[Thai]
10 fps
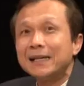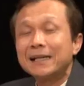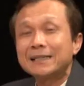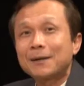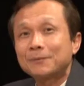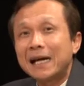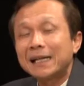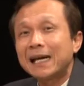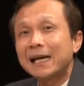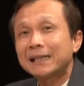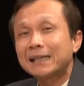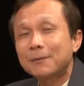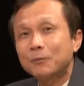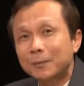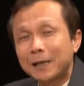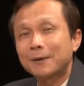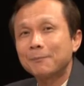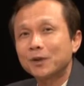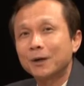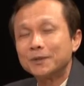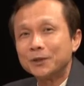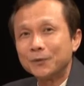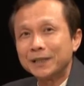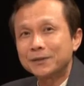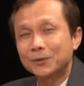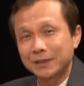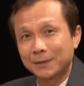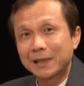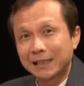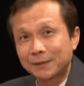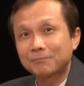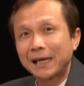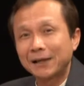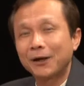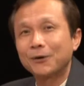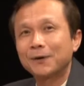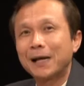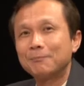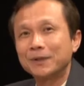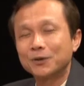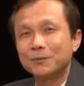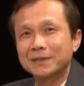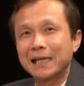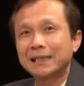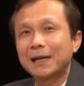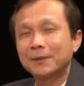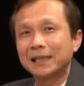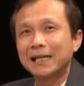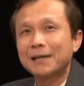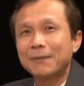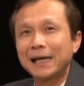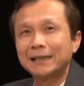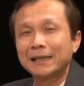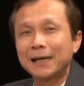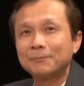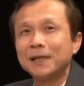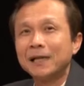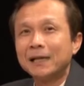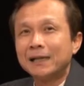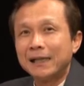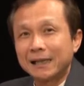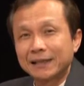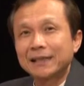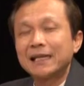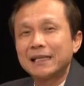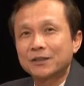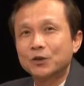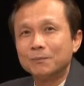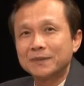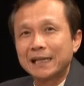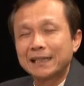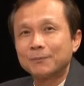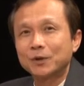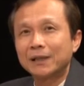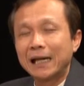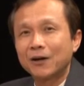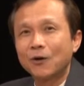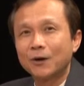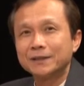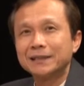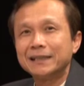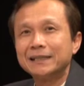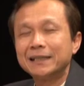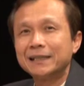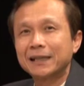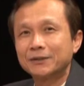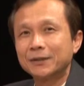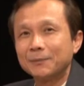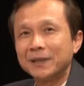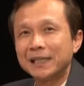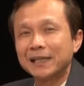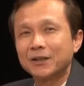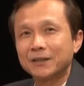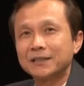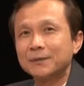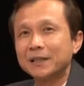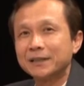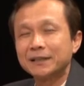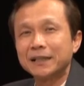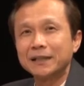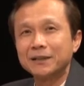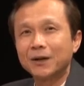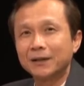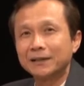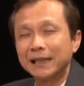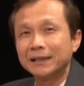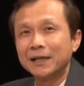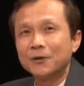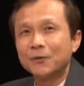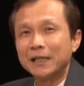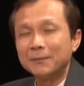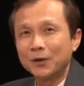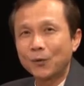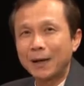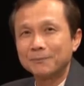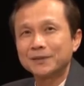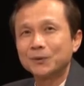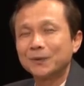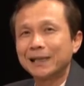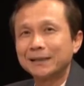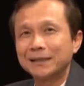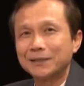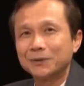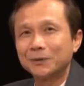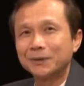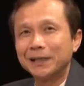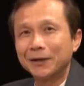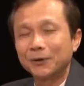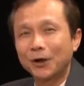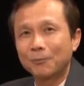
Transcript: และสัปดาห์หน้านะครับพบกับคำตอบชีวิต ส่วนสัปดาห์ถัดไป เรากลับมาชมแสงธรรมกันได้ใหม่นะครับและท่านใดอยากชมแสงธรรมย้อนหลังขอเชิญได้ที่ catholicmedia.cbct.net วันนี้มีความสุขกันที่สุด เดี๋ยวเรา